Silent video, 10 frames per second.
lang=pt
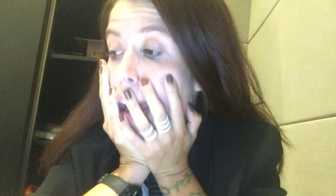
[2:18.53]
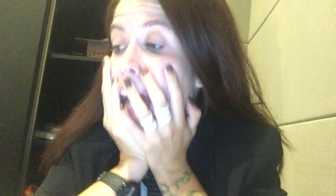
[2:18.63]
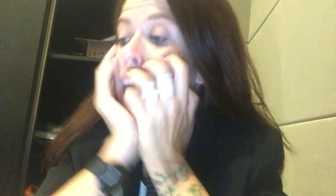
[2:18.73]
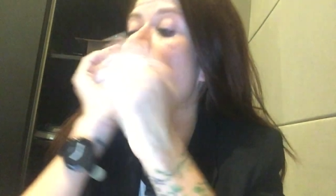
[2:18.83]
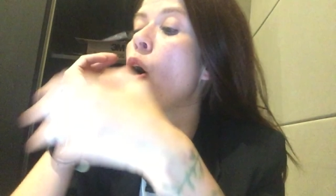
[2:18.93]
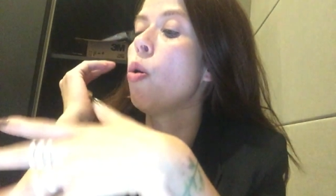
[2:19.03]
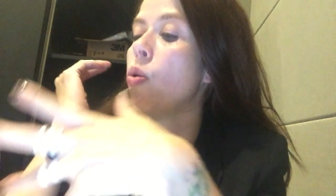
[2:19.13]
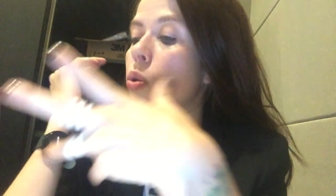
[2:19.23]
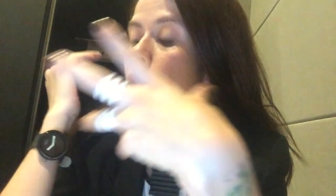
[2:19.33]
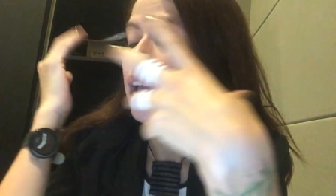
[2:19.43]
A
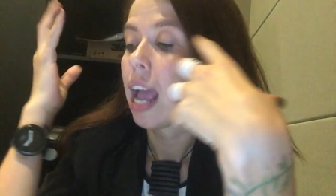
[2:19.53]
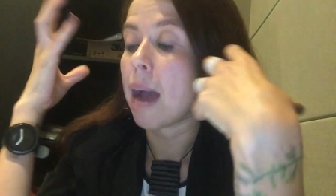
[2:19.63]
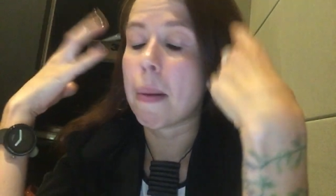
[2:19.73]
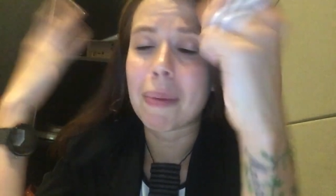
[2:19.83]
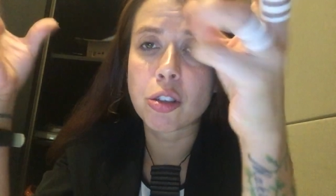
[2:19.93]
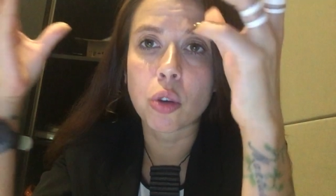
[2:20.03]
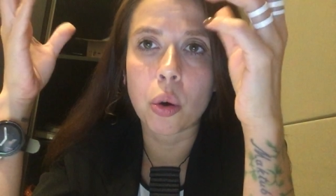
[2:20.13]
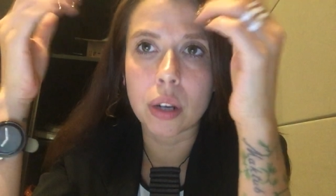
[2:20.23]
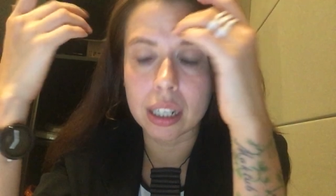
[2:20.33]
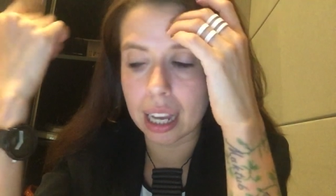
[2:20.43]
Cal é uma
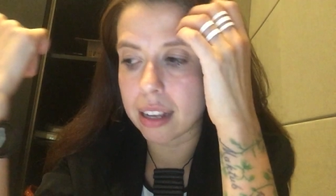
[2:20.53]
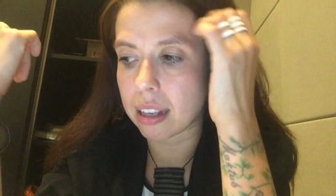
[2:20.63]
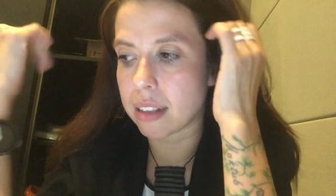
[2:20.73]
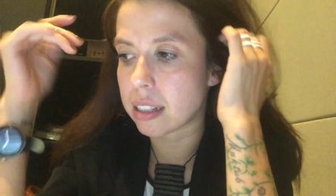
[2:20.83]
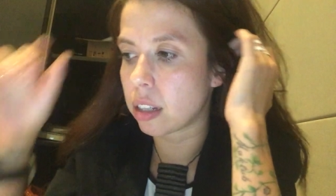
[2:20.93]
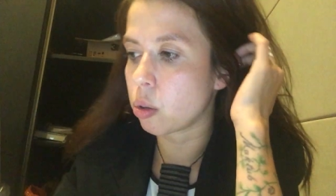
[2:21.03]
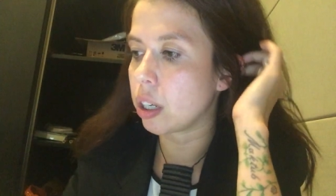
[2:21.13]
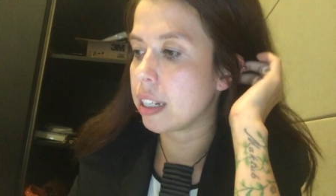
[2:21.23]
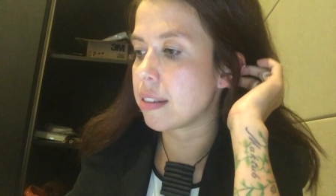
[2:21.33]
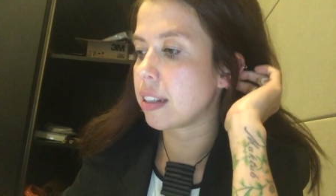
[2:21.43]
pessoa que é, é
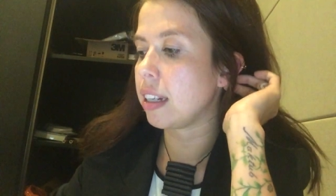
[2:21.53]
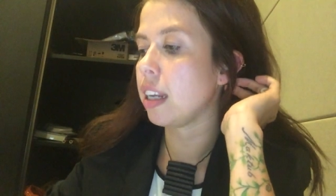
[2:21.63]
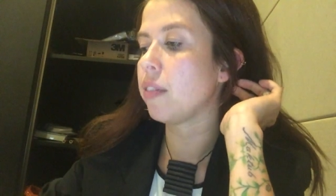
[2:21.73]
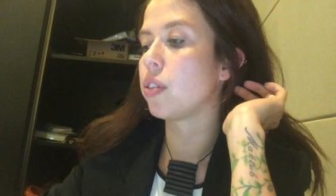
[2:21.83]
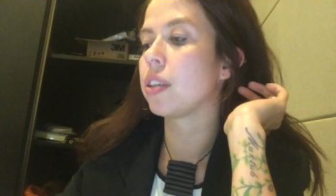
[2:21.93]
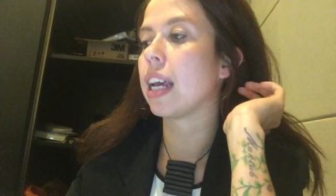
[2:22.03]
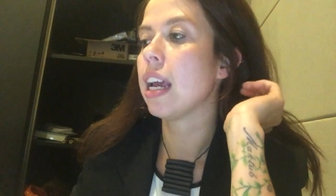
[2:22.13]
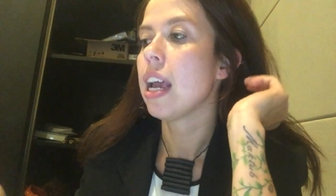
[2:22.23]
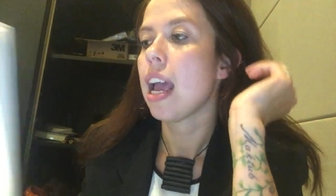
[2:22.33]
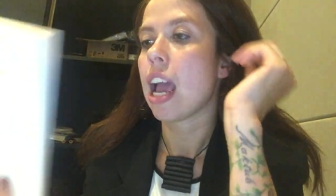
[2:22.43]
escritora desse livro, né?
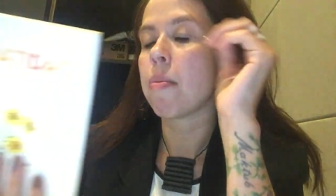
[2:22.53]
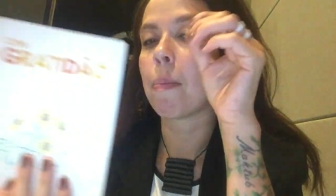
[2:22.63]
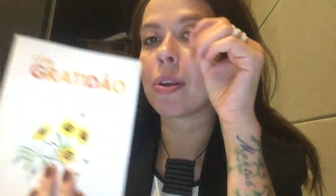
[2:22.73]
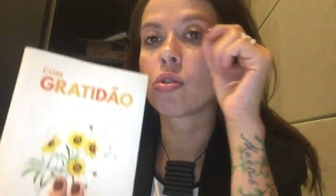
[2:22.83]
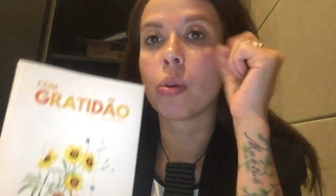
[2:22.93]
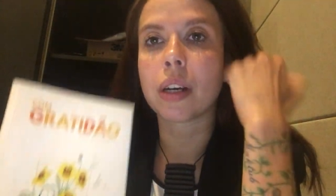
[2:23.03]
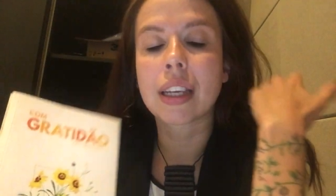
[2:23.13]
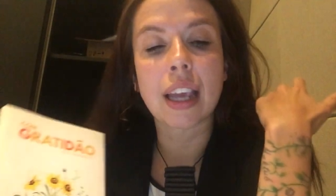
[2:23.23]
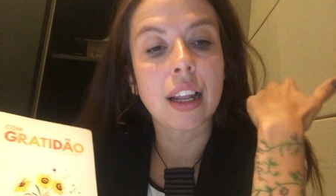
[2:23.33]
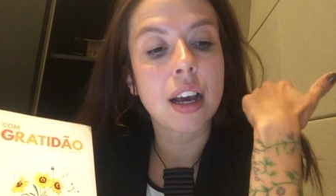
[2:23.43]
É uma pessoa
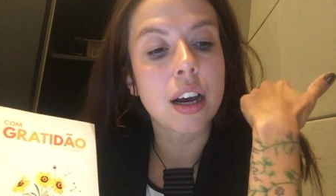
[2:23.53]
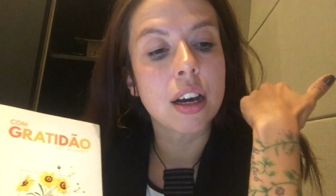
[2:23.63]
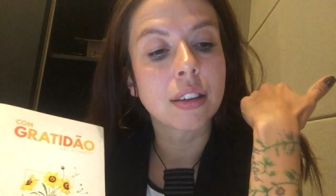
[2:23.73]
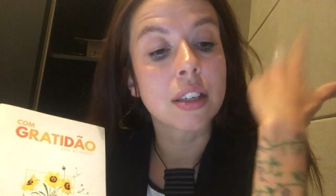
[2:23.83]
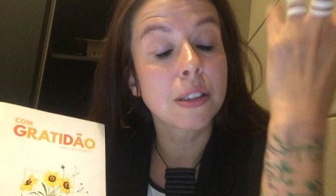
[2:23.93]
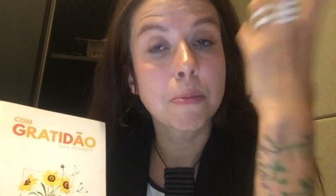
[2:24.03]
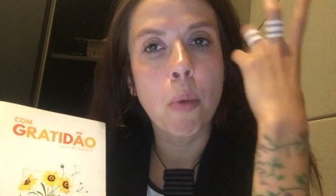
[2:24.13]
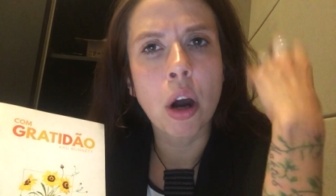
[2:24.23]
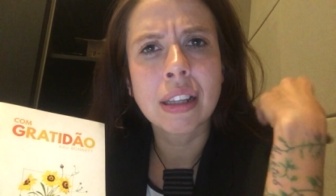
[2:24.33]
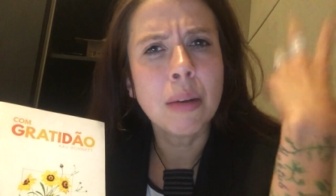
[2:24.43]
que ela
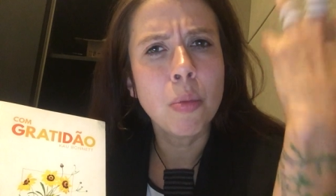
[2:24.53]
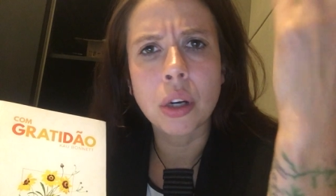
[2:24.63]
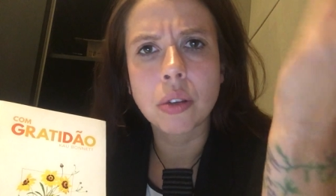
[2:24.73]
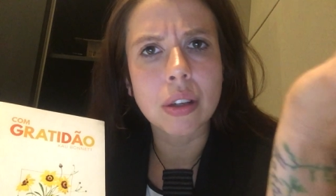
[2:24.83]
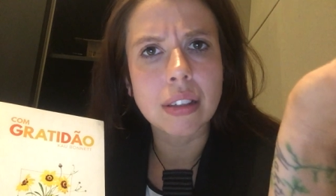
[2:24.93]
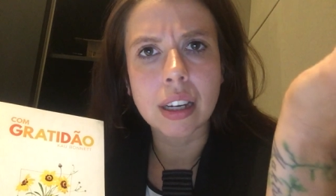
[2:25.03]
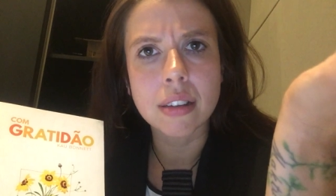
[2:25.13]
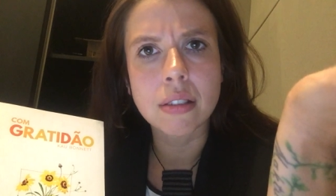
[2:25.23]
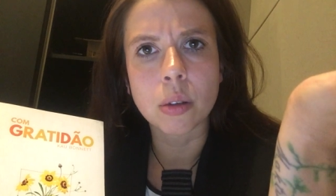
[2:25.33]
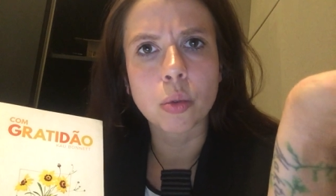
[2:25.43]
transborda muito essa
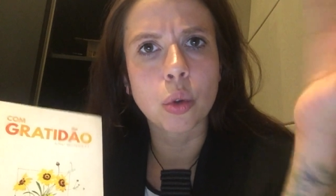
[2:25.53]
questão